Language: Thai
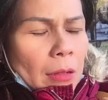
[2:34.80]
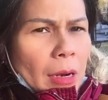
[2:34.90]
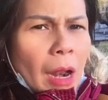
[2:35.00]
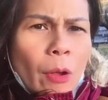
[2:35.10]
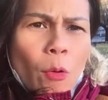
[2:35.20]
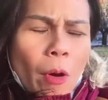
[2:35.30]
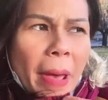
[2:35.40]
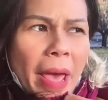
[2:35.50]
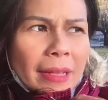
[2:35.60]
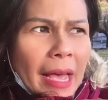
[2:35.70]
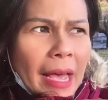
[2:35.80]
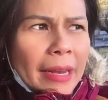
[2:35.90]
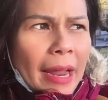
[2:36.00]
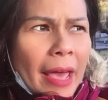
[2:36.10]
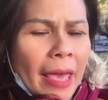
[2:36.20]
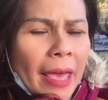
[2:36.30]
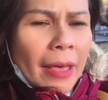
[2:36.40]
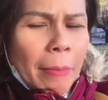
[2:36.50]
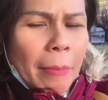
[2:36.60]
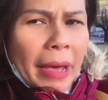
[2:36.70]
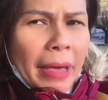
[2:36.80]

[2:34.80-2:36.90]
เราก็แปลกใจนะ เอ๊ะทำไม